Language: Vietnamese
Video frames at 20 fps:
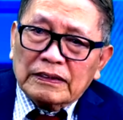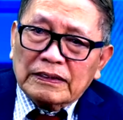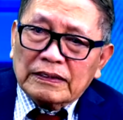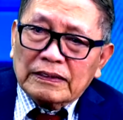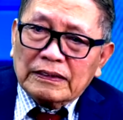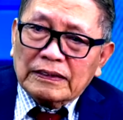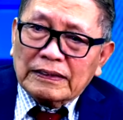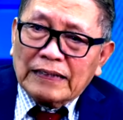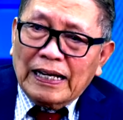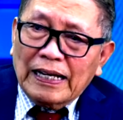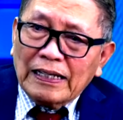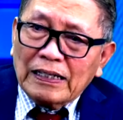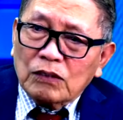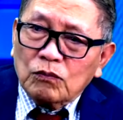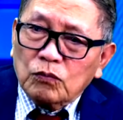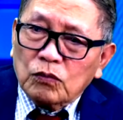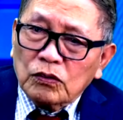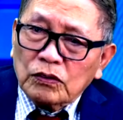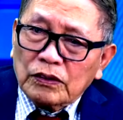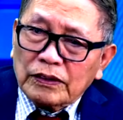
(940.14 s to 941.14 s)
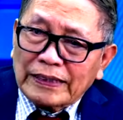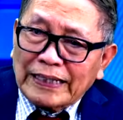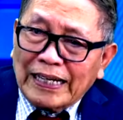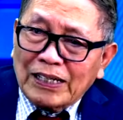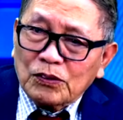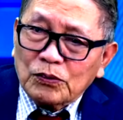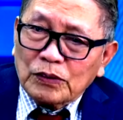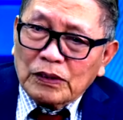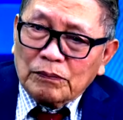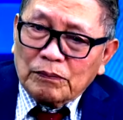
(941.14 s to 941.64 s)
giá không có được
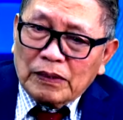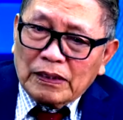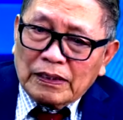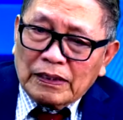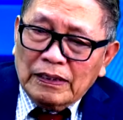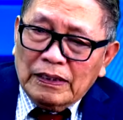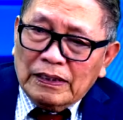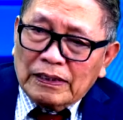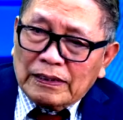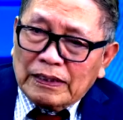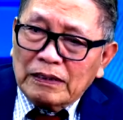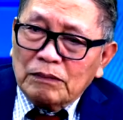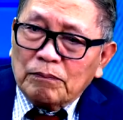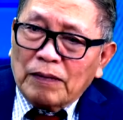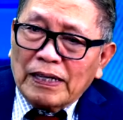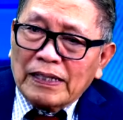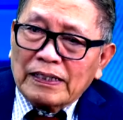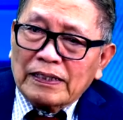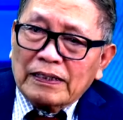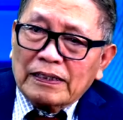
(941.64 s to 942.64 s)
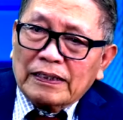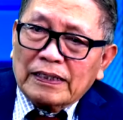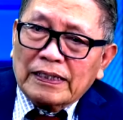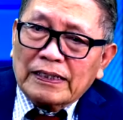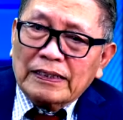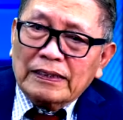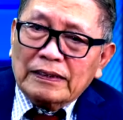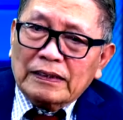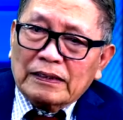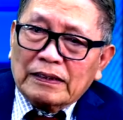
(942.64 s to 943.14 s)
cao để mà cân bằng
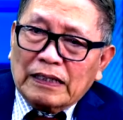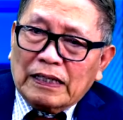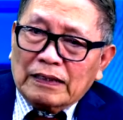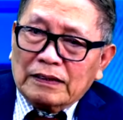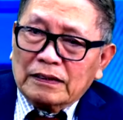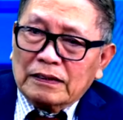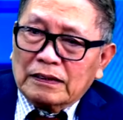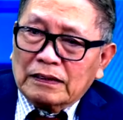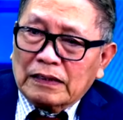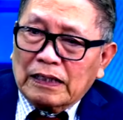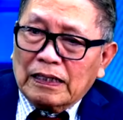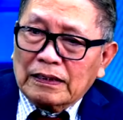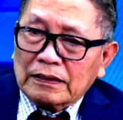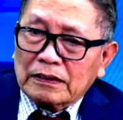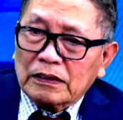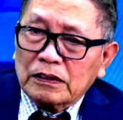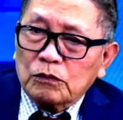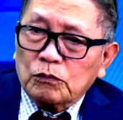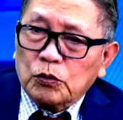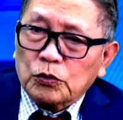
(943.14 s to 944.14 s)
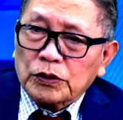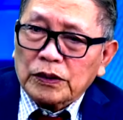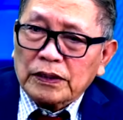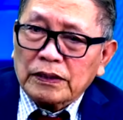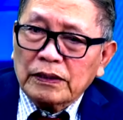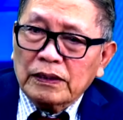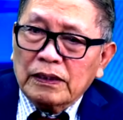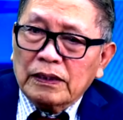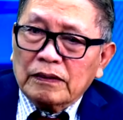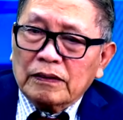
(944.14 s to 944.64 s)
cái thặng thặng dư bổ dịch
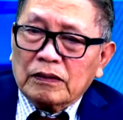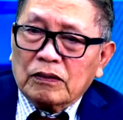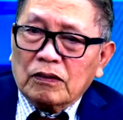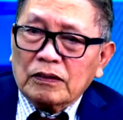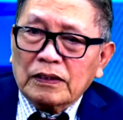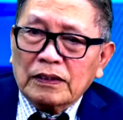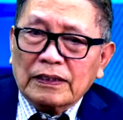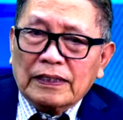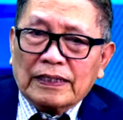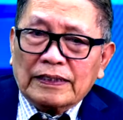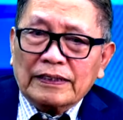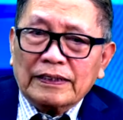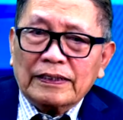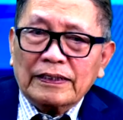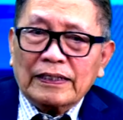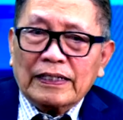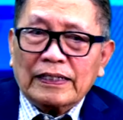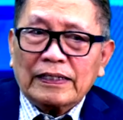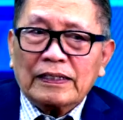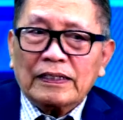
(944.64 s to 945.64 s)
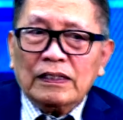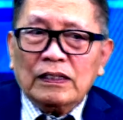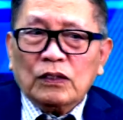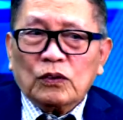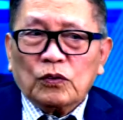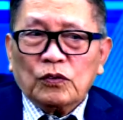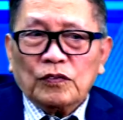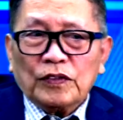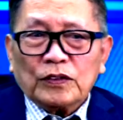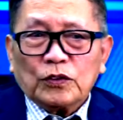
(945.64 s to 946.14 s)
thì đó tất cả những cái này
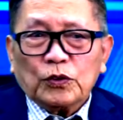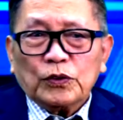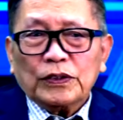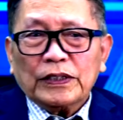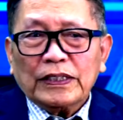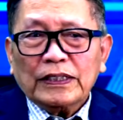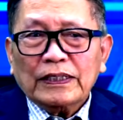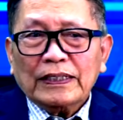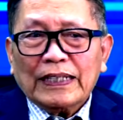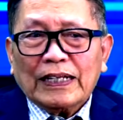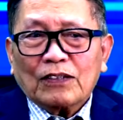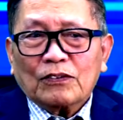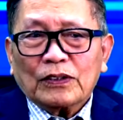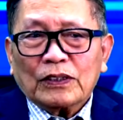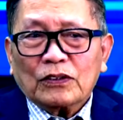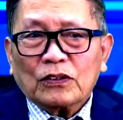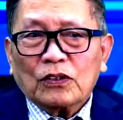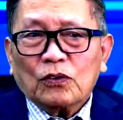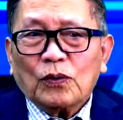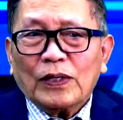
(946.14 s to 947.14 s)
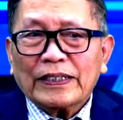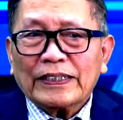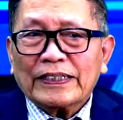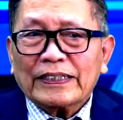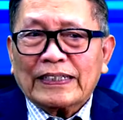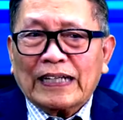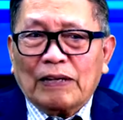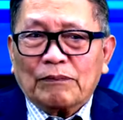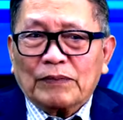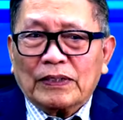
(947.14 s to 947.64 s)
quý vị suy nghĩ thế nào để cho Hoa Kỳ
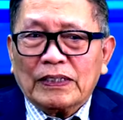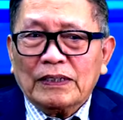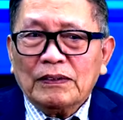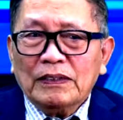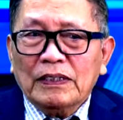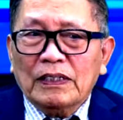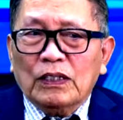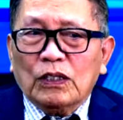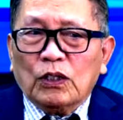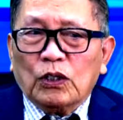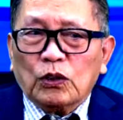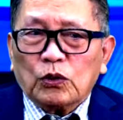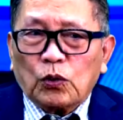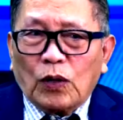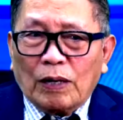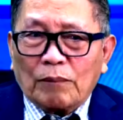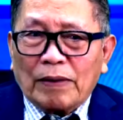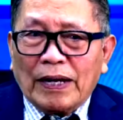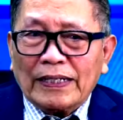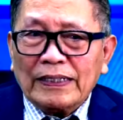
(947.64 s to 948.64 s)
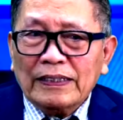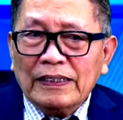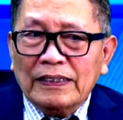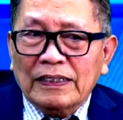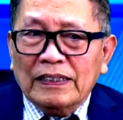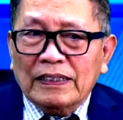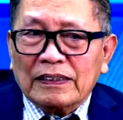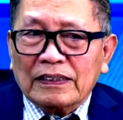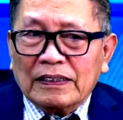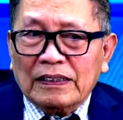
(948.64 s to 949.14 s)
cảm thấy thỏa mãn
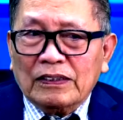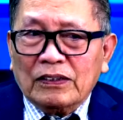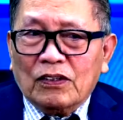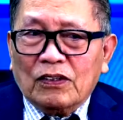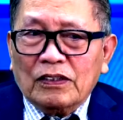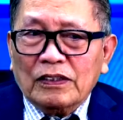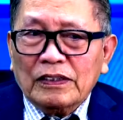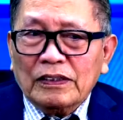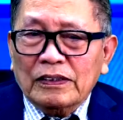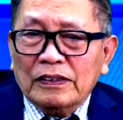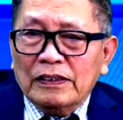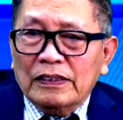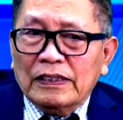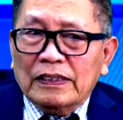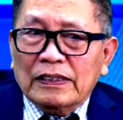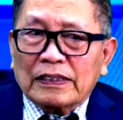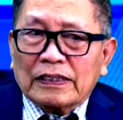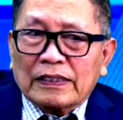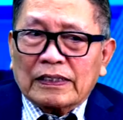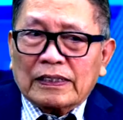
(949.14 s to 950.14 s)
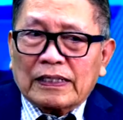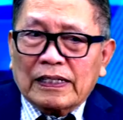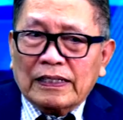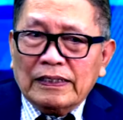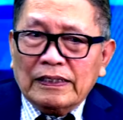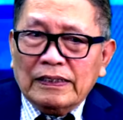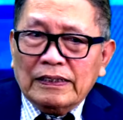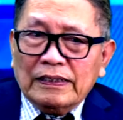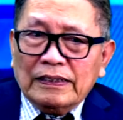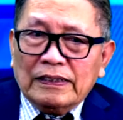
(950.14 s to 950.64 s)
từ đó
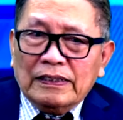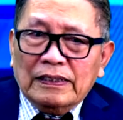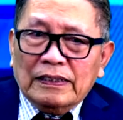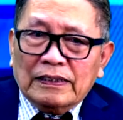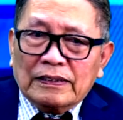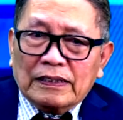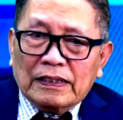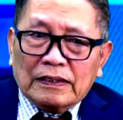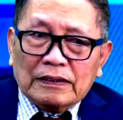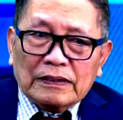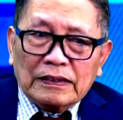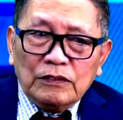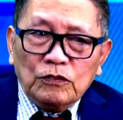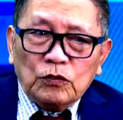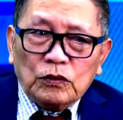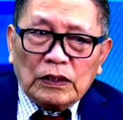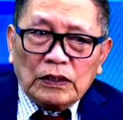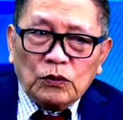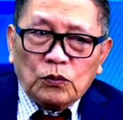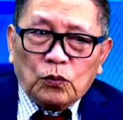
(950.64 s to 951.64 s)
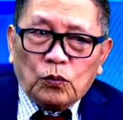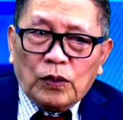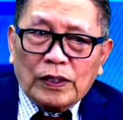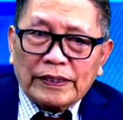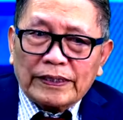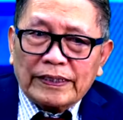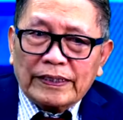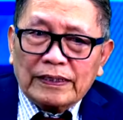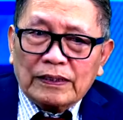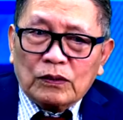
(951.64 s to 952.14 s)
cái chính sách của Hoa
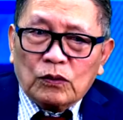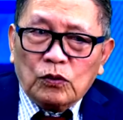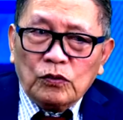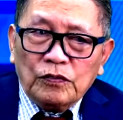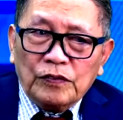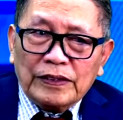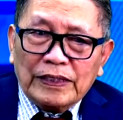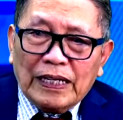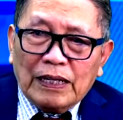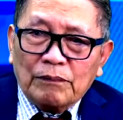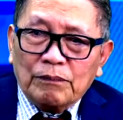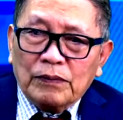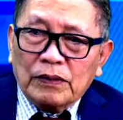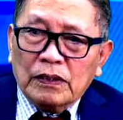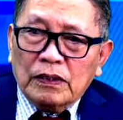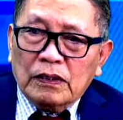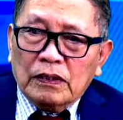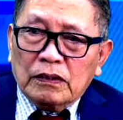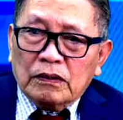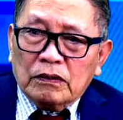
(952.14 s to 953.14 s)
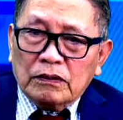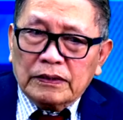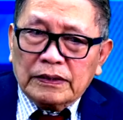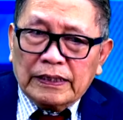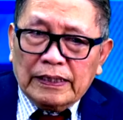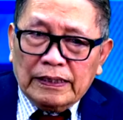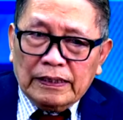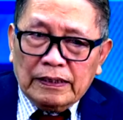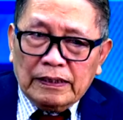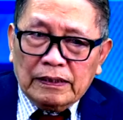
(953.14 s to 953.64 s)
Kỳ đối với Việt Nam nó
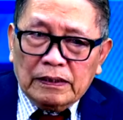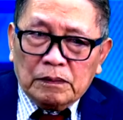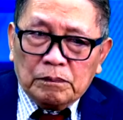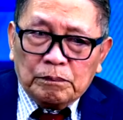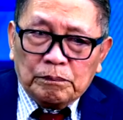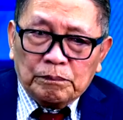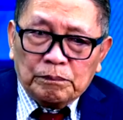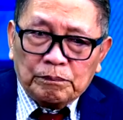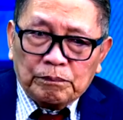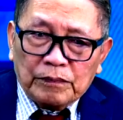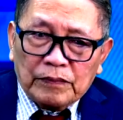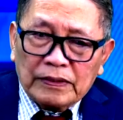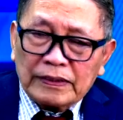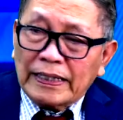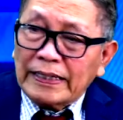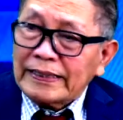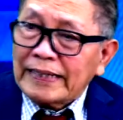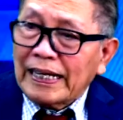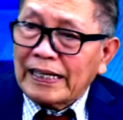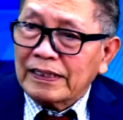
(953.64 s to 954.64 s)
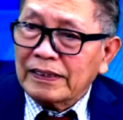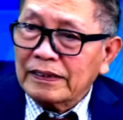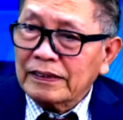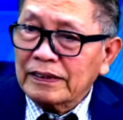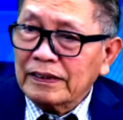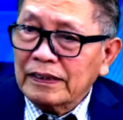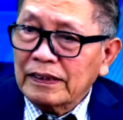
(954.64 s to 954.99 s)
sẽ dễ dàng hơn